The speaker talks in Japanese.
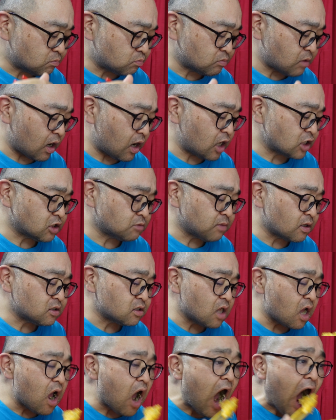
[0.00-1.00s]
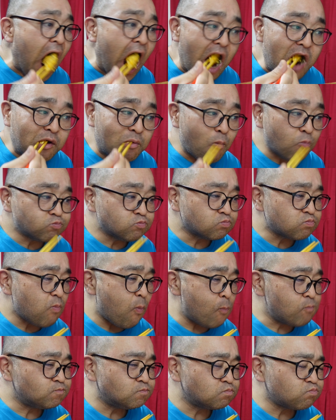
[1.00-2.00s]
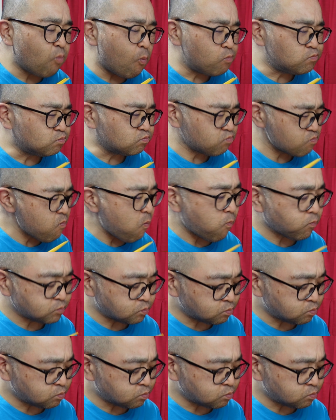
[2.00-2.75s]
長いスパンで、うん